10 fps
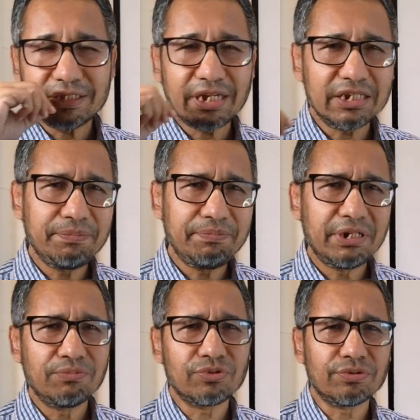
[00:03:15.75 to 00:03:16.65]
চ্যাট
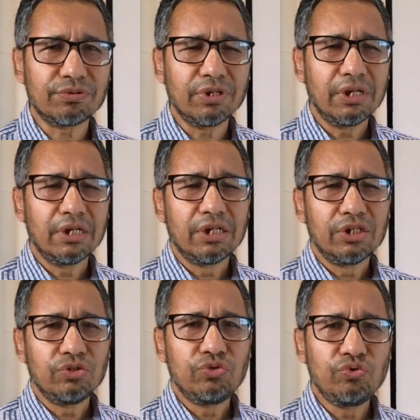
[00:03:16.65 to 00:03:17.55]
জিপিটির মতো
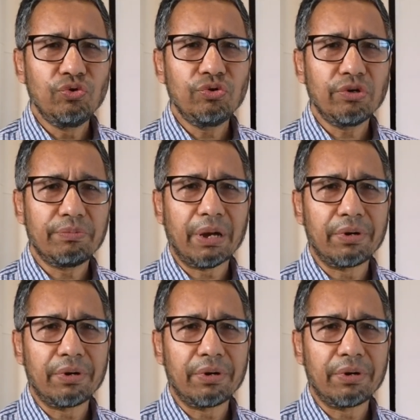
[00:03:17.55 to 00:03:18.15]
টুলগুলো